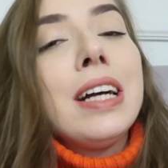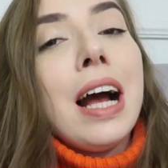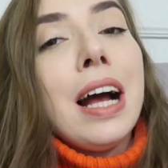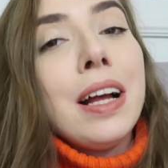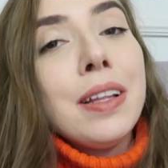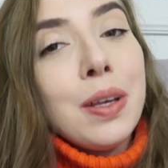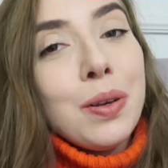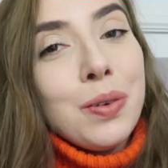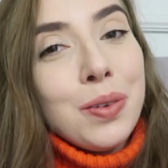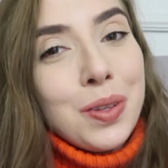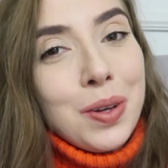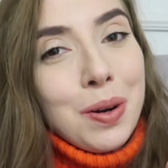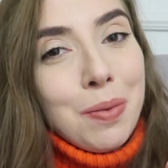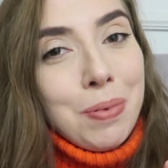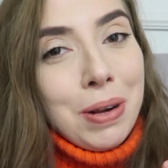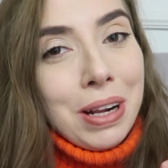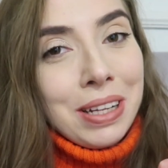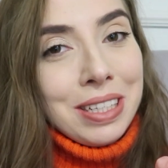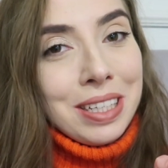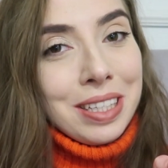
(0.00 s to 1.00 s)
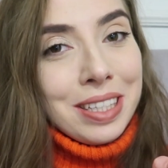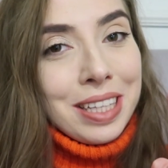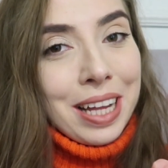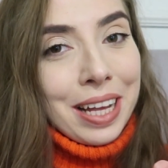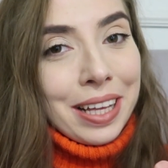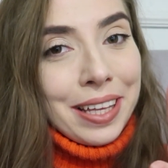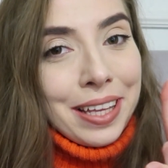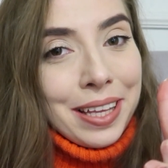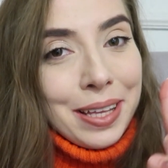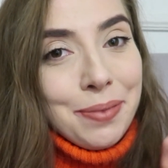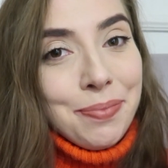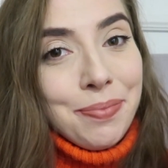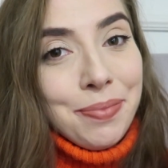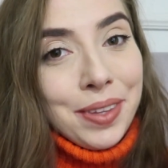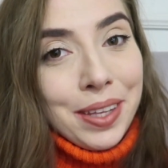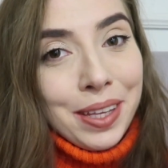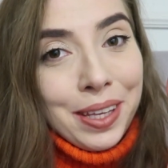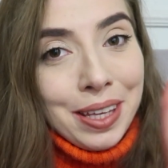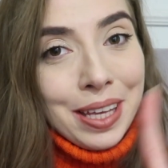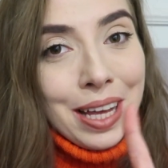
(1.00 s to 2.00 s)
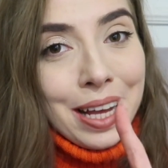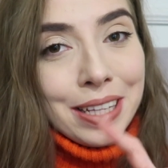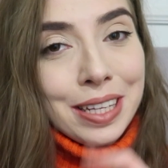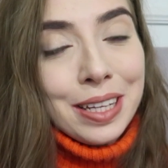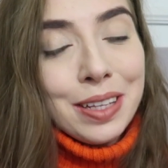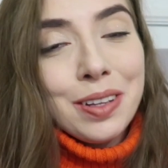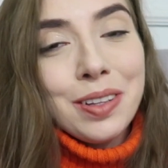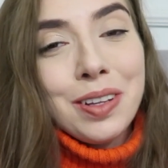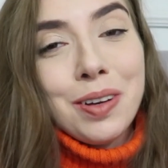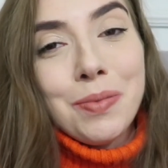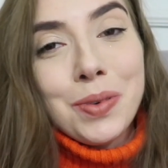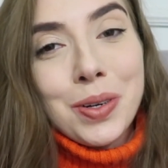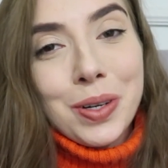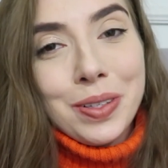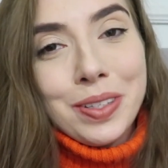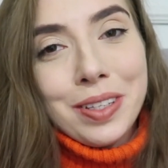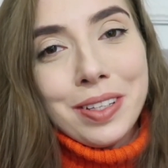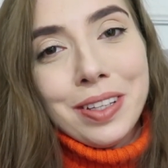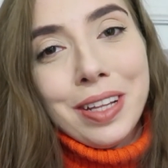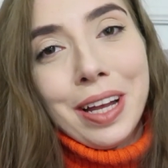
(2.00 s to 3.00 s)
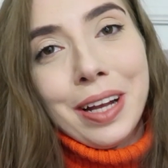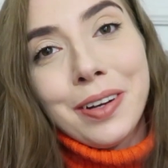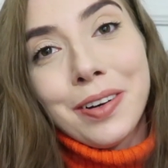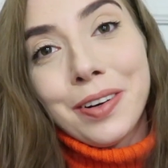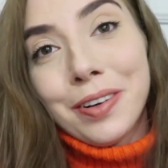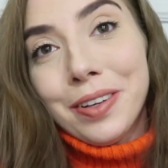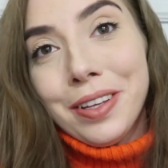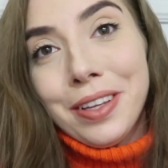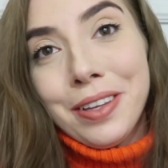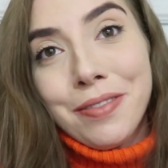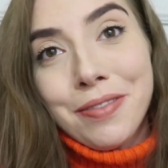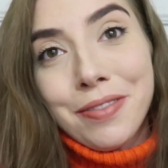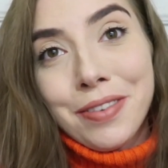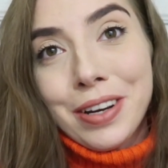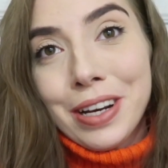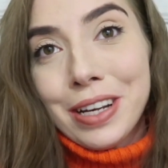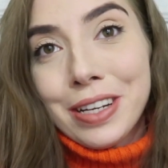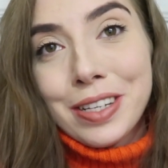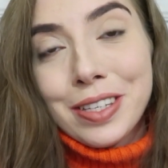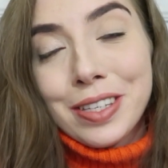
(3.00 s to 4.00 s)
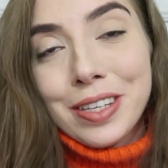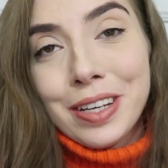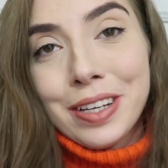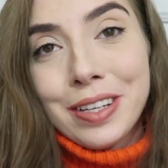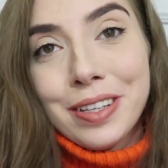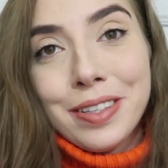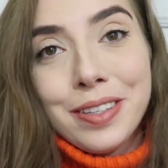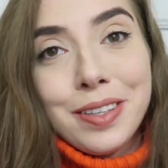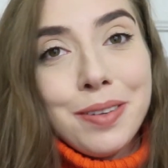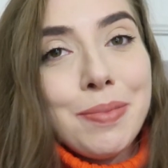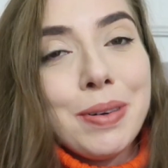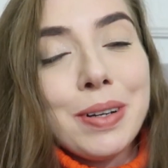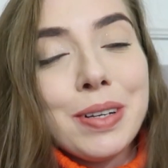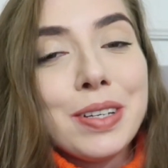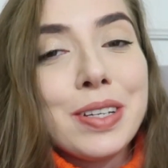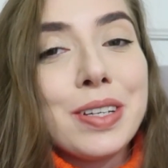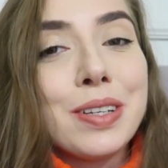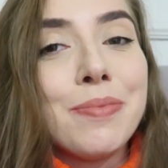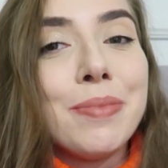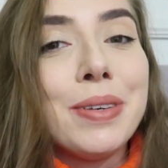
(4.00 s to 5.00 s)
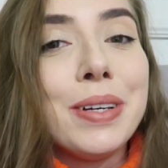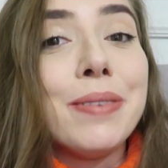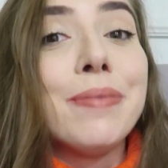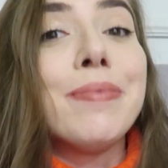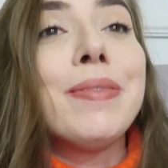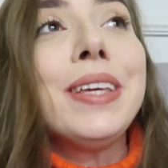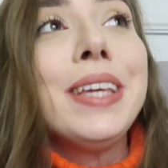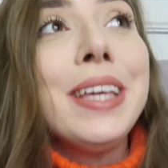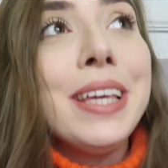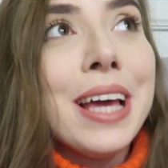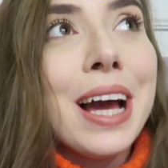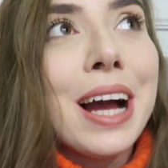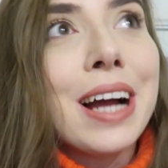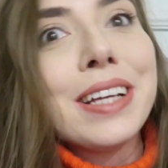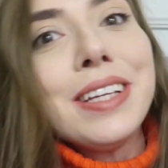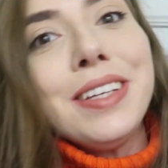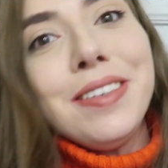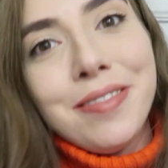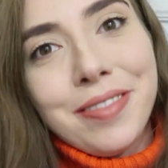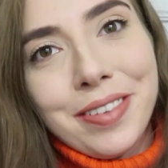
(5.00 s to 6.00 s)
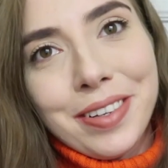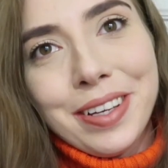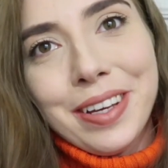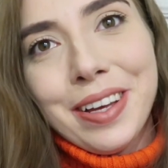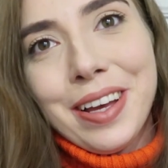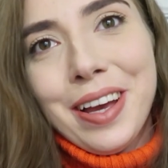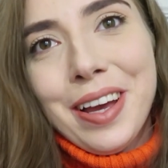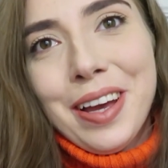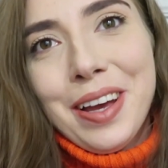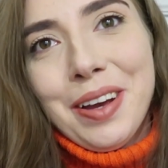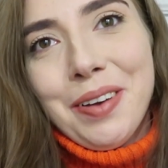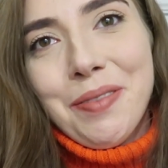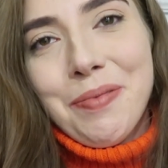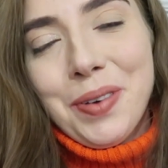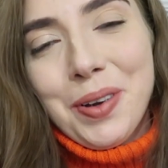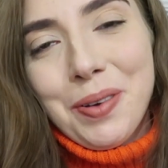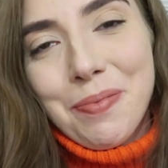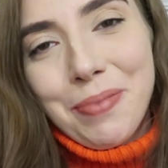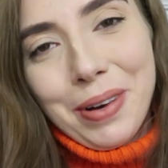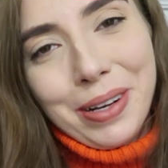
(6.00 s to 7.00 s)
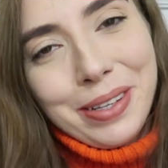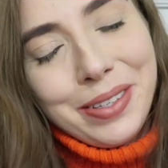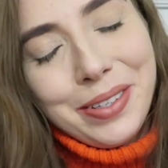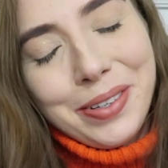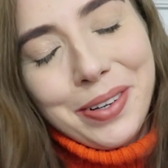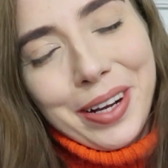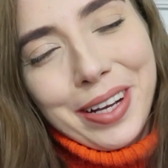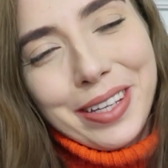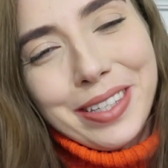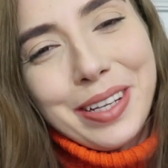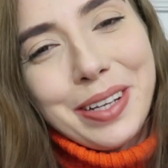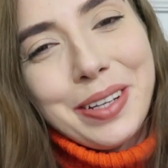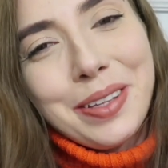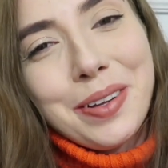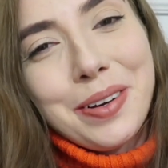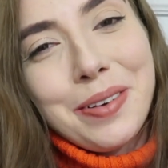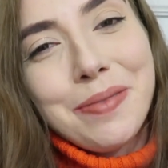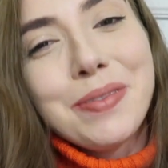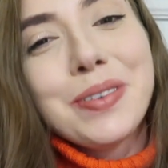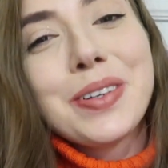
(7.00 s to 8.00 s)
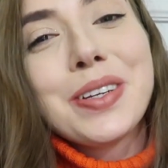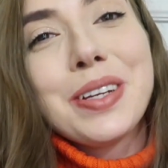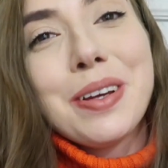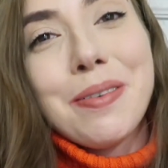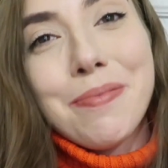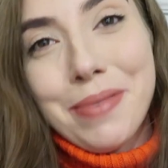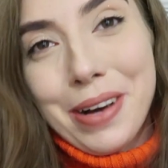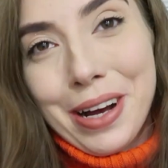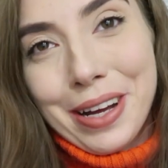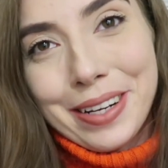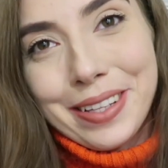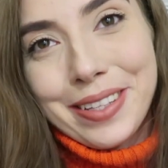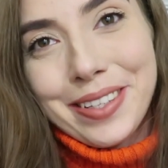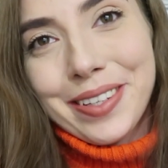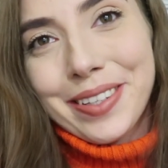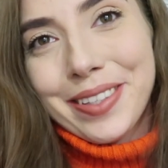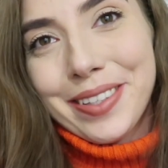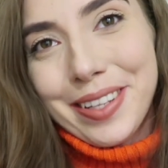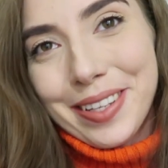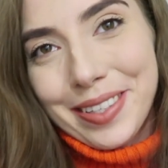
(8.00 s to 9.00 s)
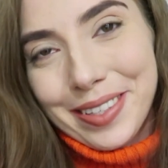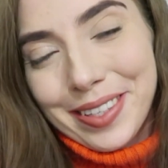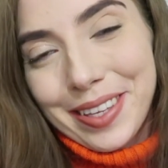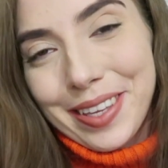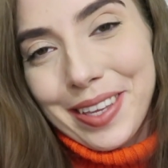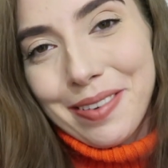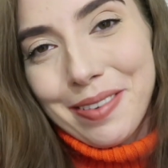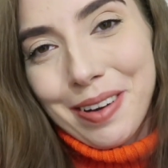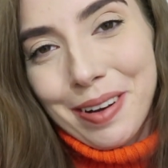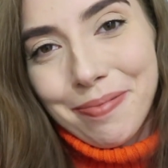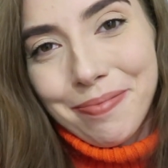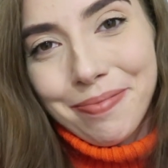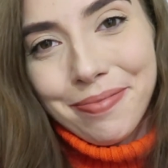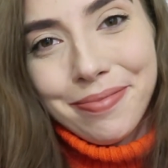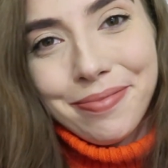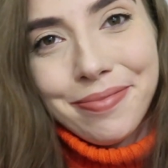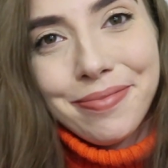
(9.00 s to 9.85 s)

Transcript: a na jutro plan jest taki, jadę do domu rodzinnego i wreszcie zobaczymy i ja, i wy, moją pandziuchę, za którą już się bardzo stęskniłam.